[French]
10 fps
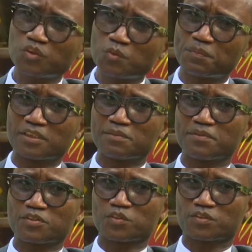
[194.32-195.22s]
un tout petit
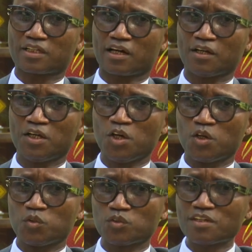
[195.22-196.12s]
peu sur ça. Mmh.
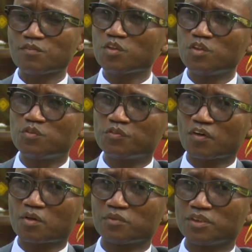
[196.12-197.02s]
Nous avons une
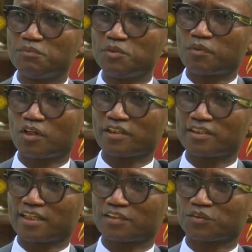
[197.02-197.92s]
forme de
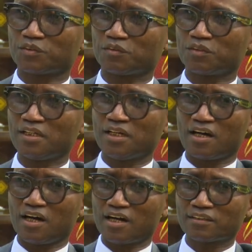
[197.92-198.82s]
bipolarisation
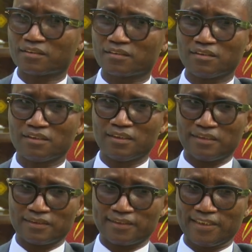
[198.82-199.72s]
entre
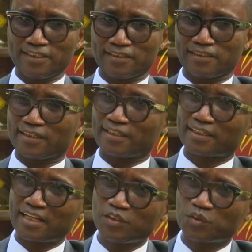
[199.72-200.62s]
des
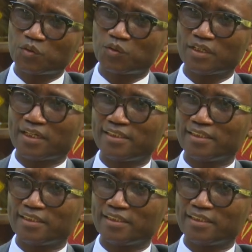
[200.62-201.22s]
radicaux et